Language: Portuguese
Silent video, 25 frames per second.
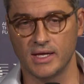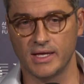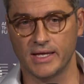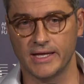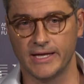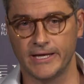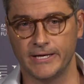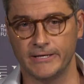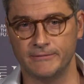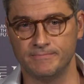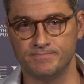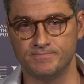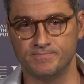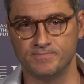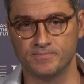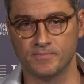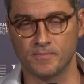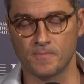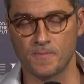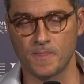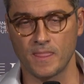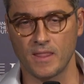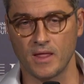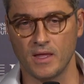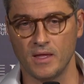
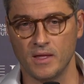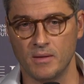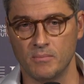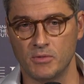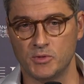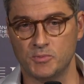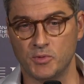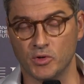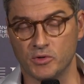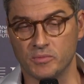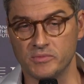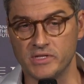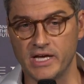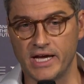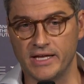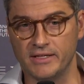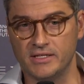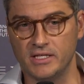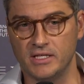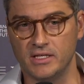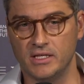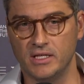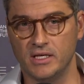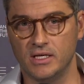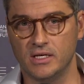ehm, mas pelo que me dá a
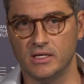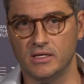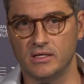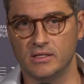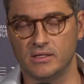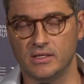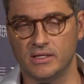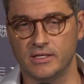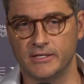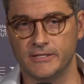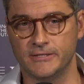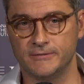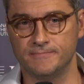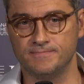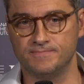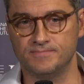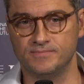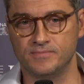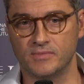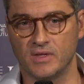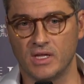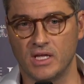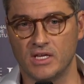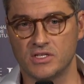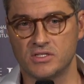entender,
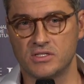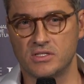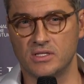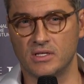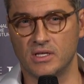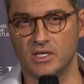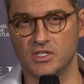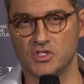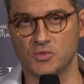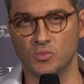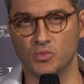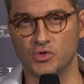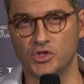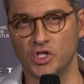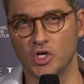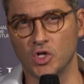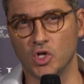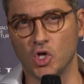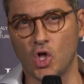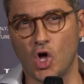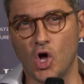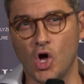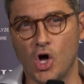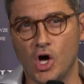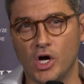ehm, este, este
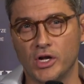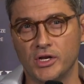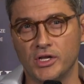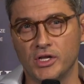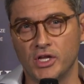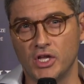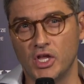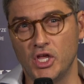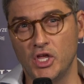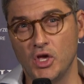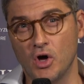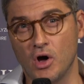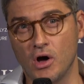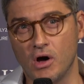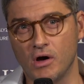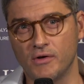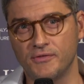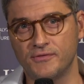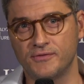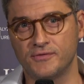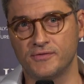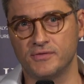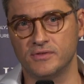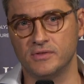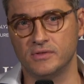modelo on e
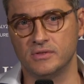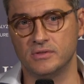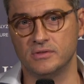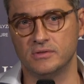off,